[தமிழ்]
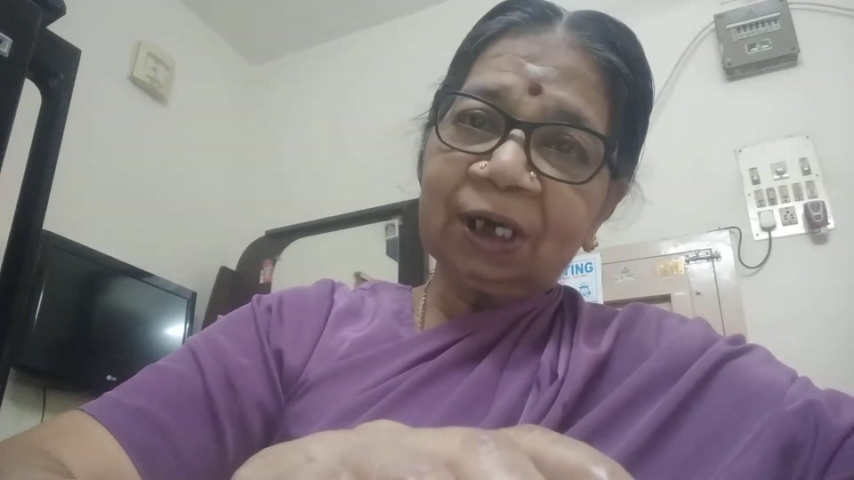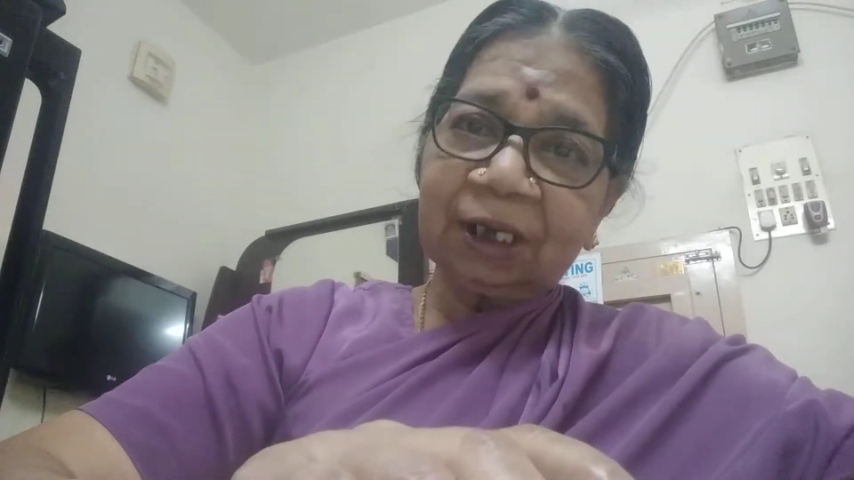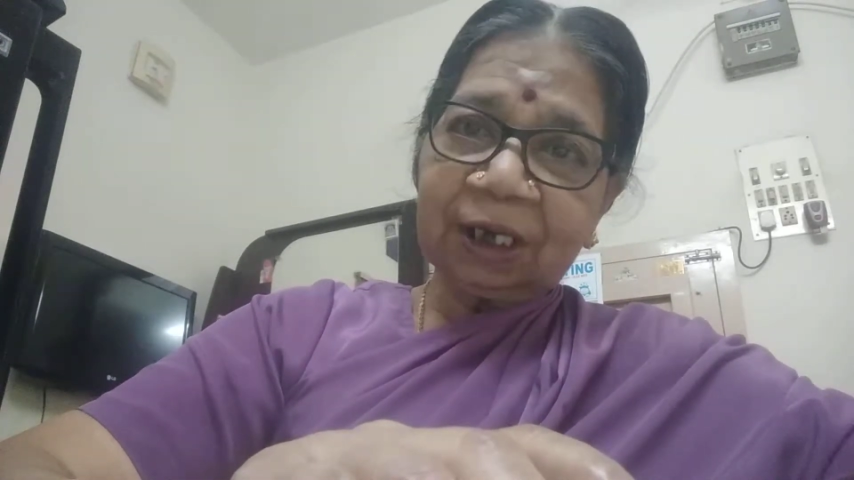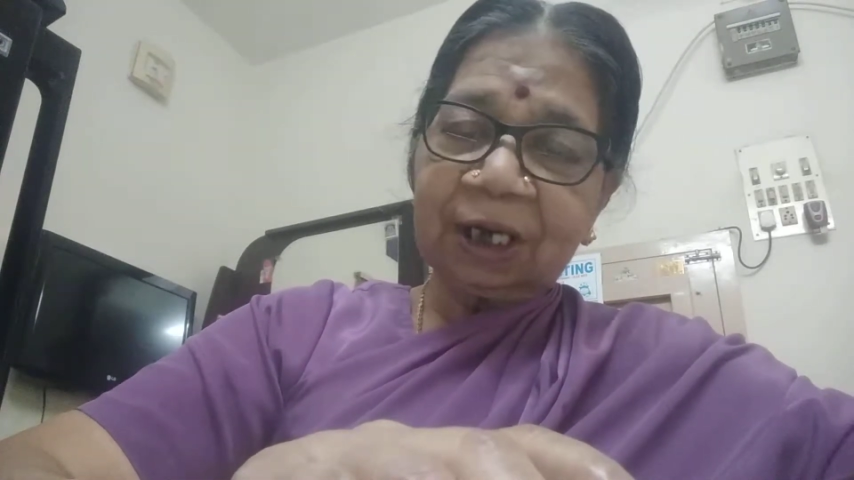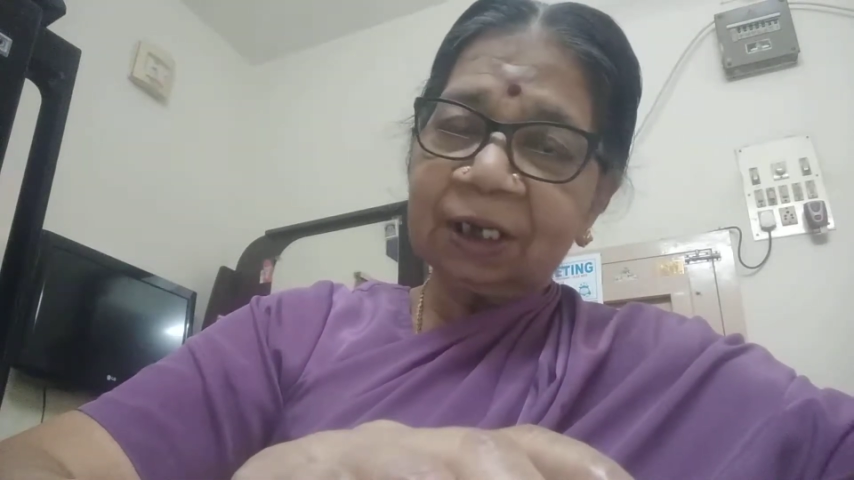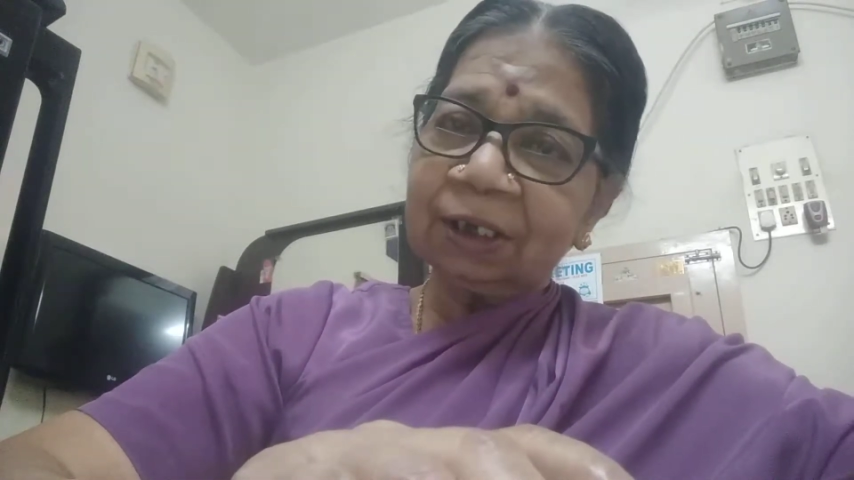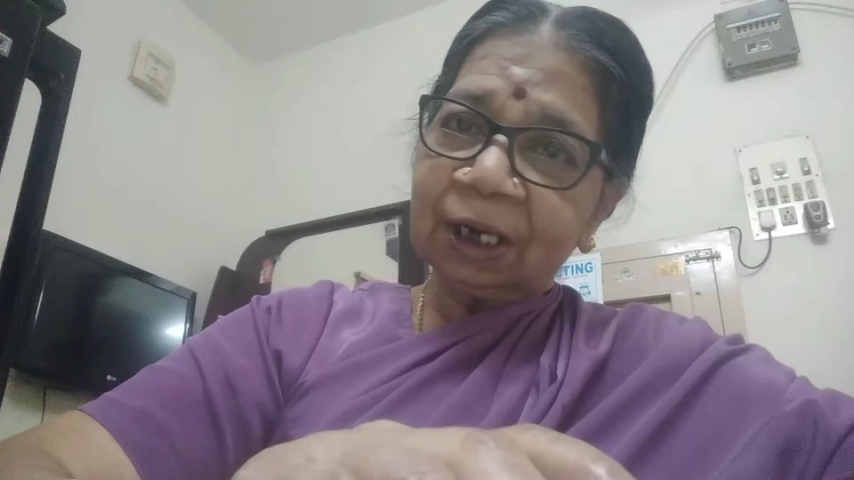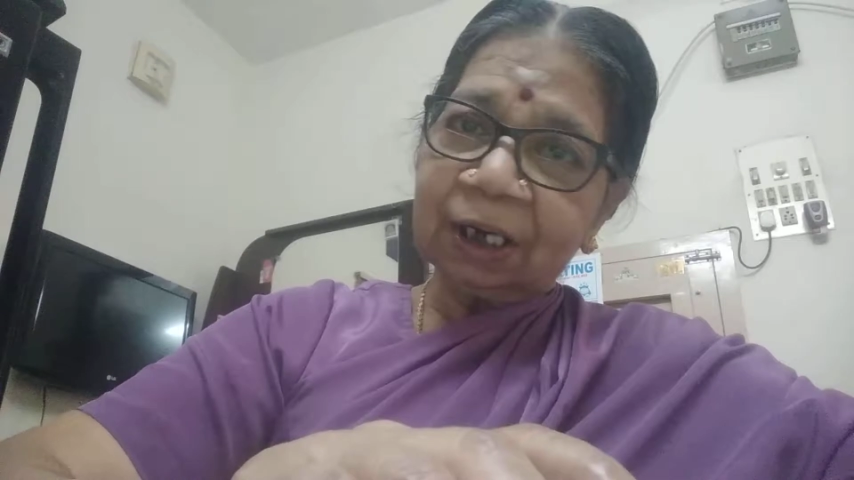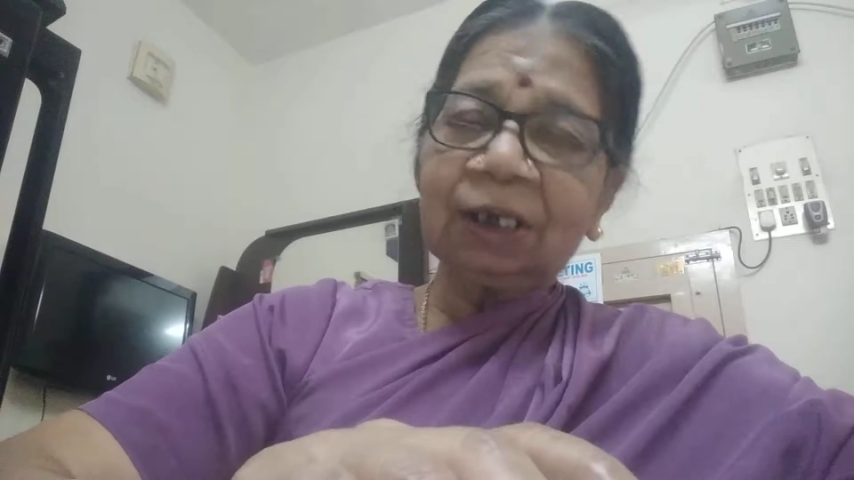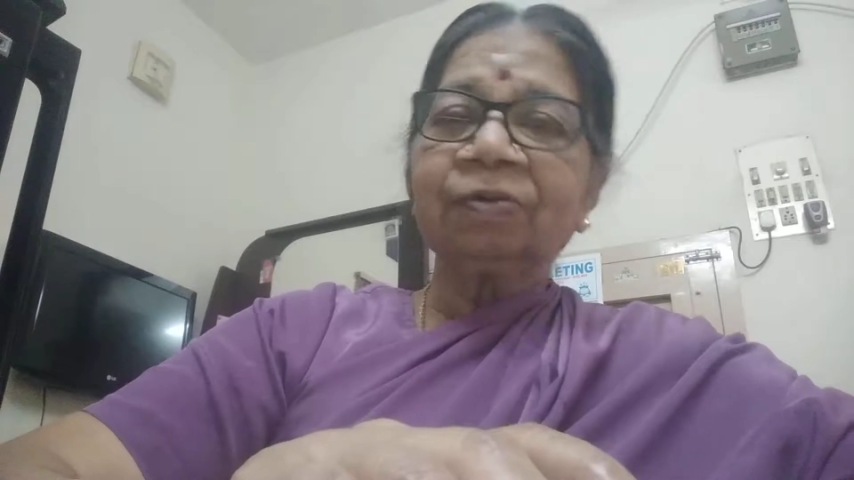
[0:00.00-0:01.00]
கதைகள்லாம்
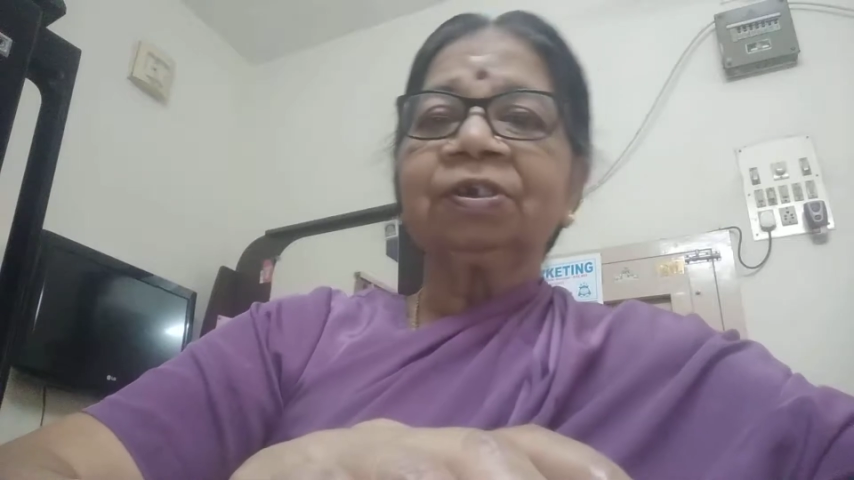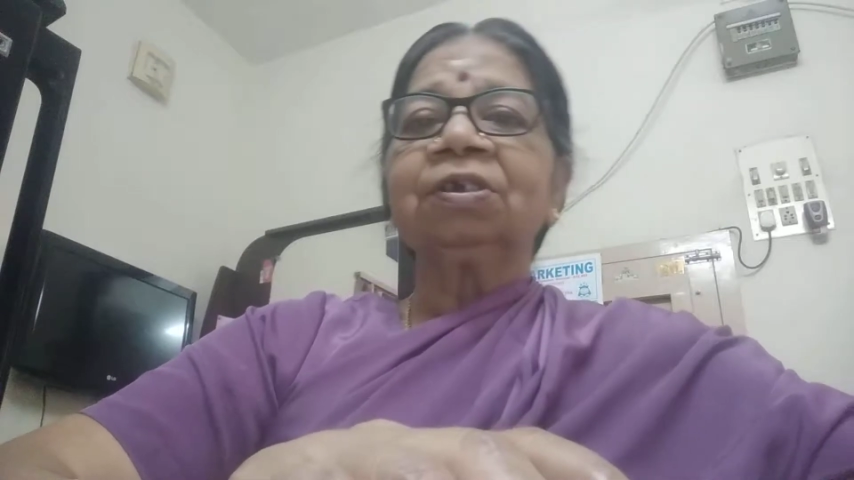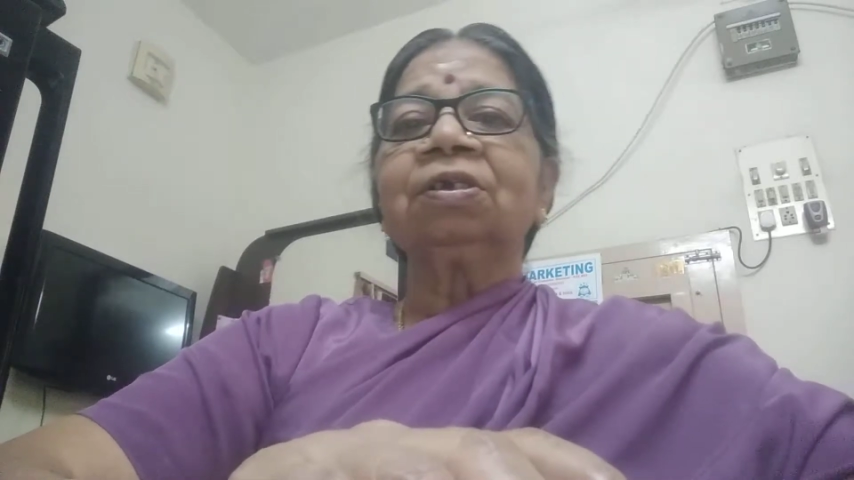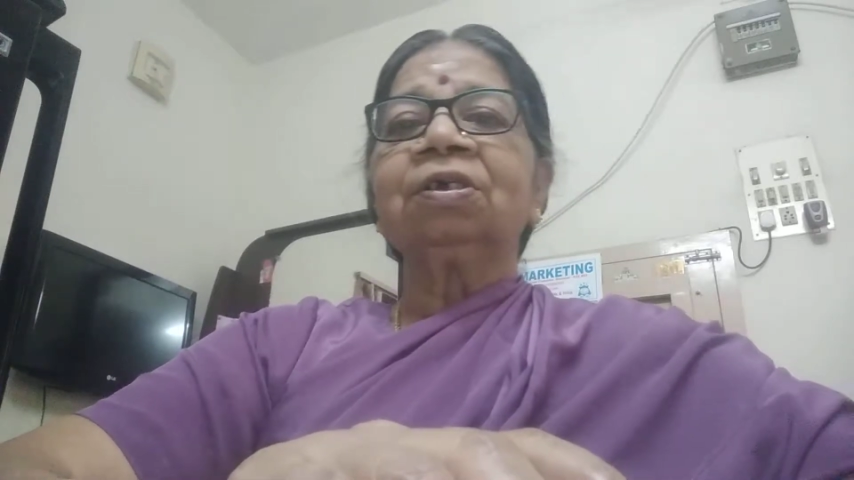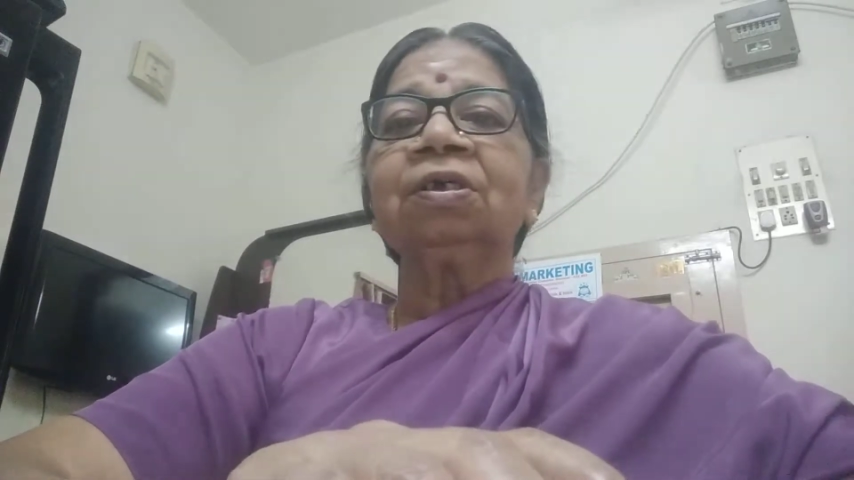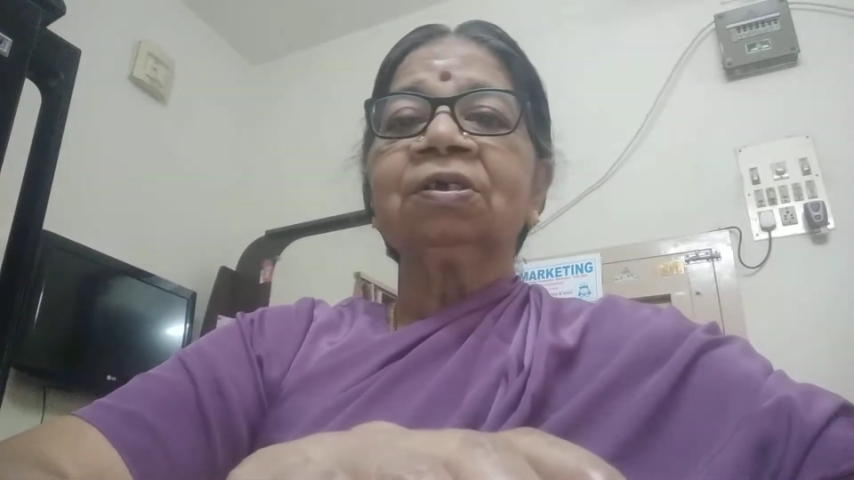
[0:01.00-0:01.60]
நிறைய வந்தது